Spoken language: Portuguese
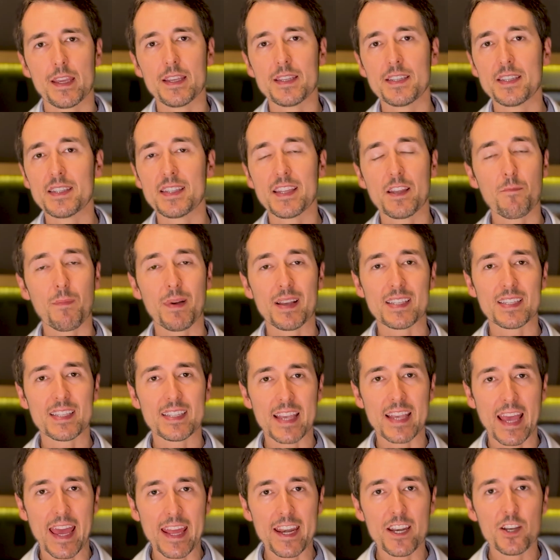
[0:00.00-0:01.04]
Existem uma
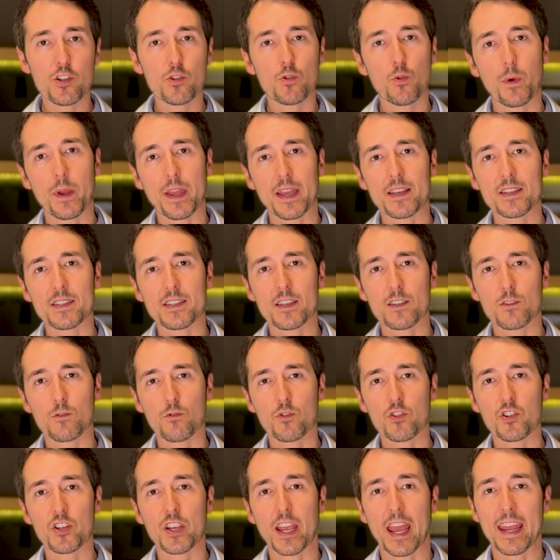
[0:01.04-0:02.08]
série de doenças
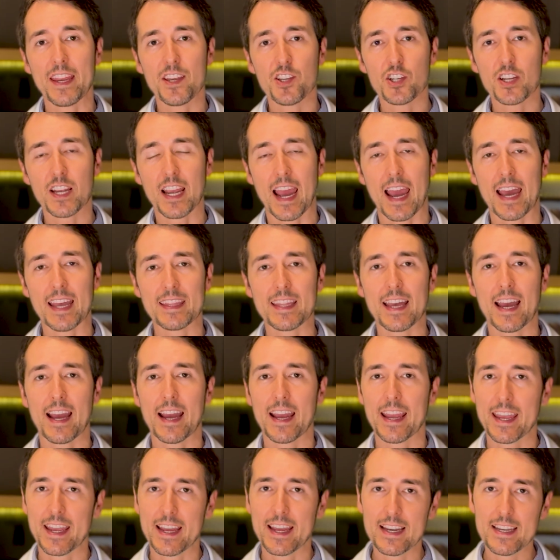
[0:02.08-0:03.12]
onde é indicada a
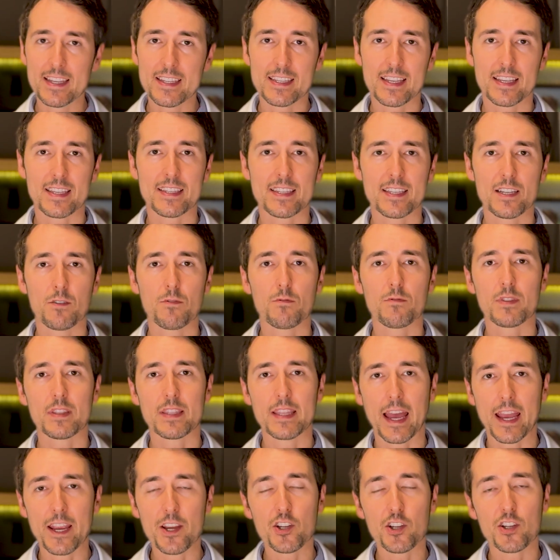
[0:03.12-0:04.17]
realização
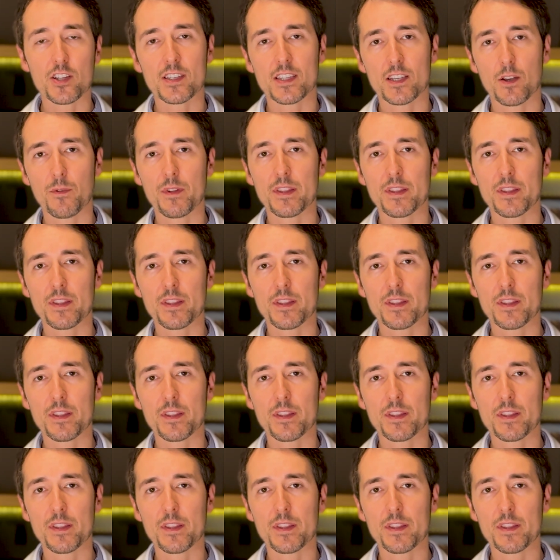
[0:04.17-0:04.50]
da injeção